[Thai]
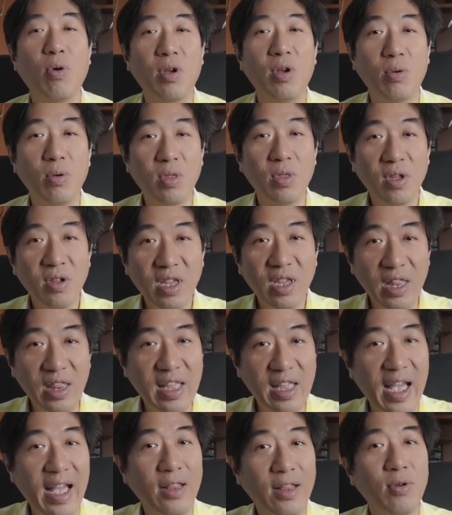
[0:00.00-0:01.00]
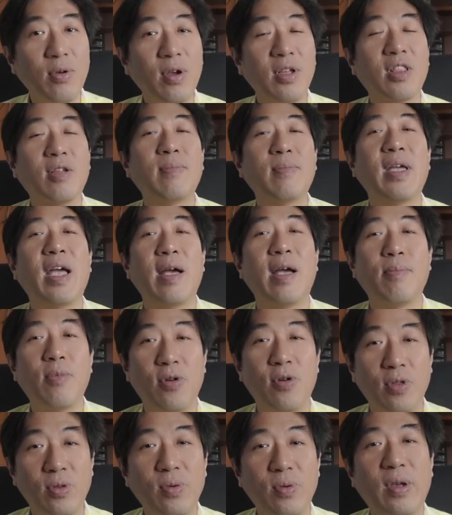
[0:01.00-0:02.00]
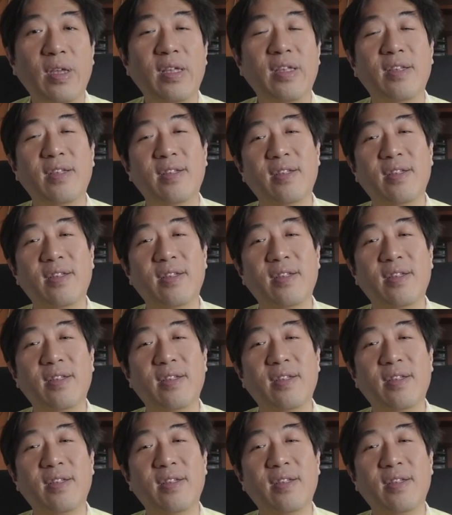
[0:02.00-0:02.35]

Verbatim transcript: ป่วยคุณต้องกินยาด้วยต้องไปหาหมอด้วย